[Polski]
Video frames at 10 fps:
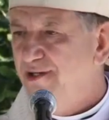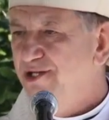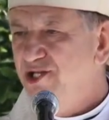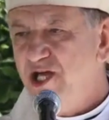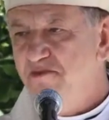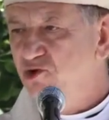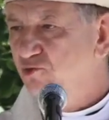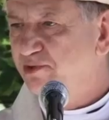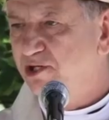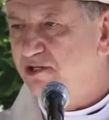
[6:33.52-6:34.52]
Nie był
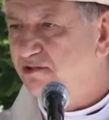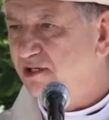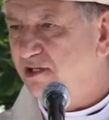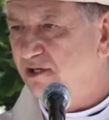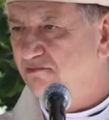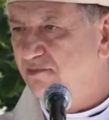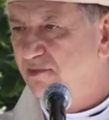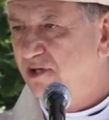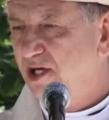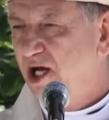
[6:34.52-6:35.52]
politykiem.
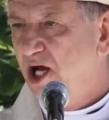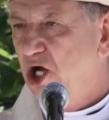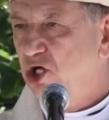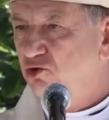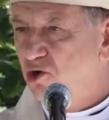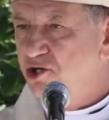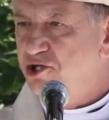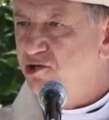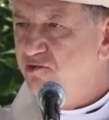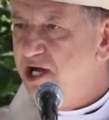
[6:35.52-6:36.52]

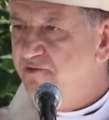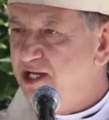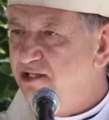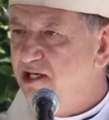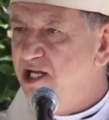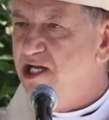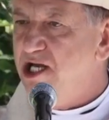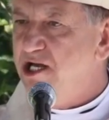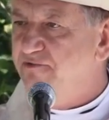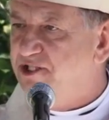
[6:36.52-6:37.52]
Głosił
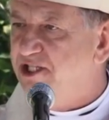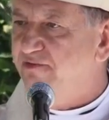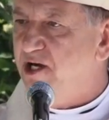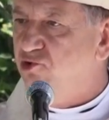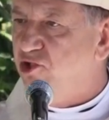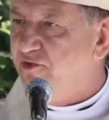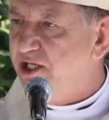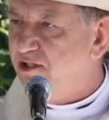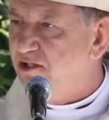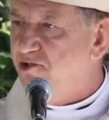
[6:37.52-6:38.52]
Ewangelii i wzywał do
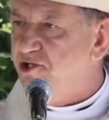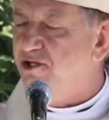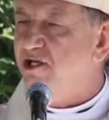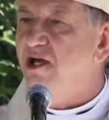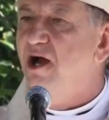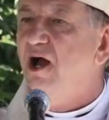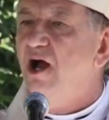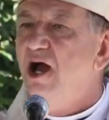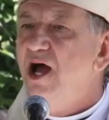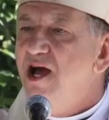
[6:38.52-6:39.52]
wierności
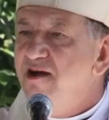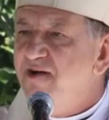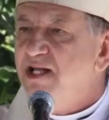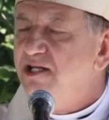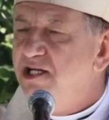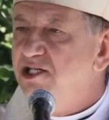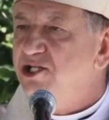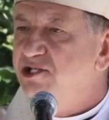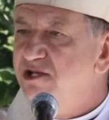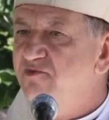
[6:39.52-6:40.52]

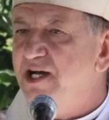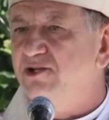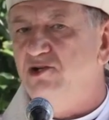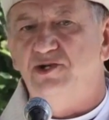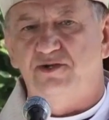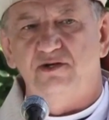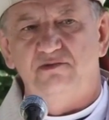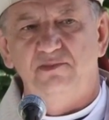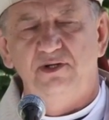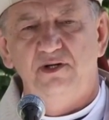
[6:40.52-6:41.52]
ewangelicznym wartościom,
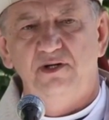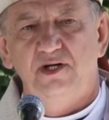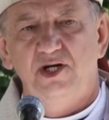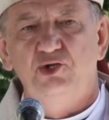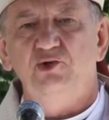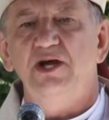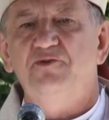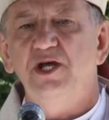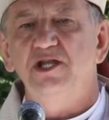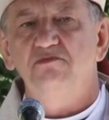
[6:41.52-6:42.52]
które
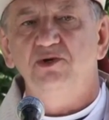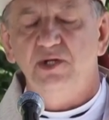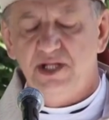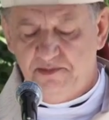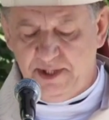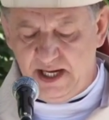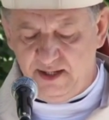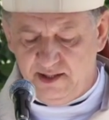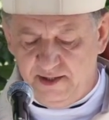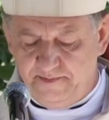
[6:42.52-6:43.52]
wtedy były deptane.